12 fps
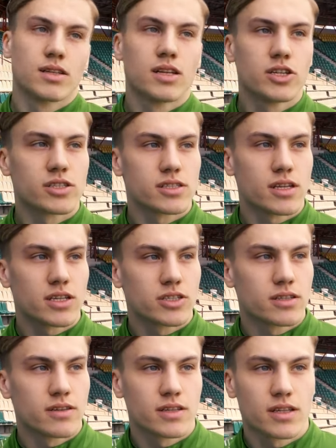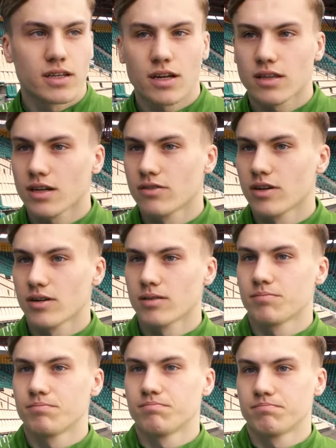Личная задача, наверное, как
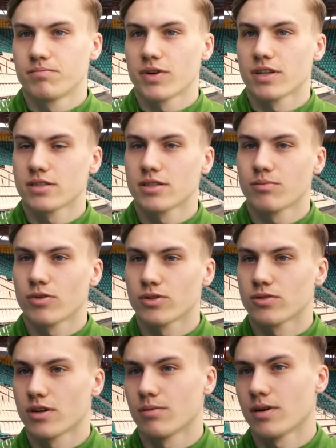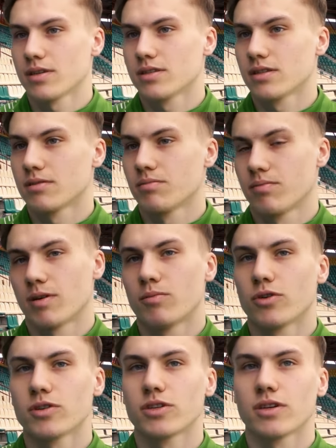таковая принести пользу команде,
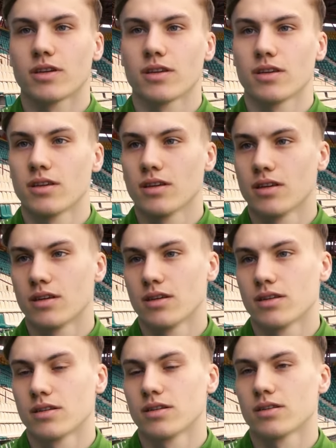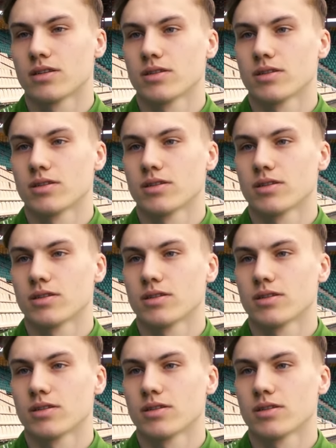помочь ей и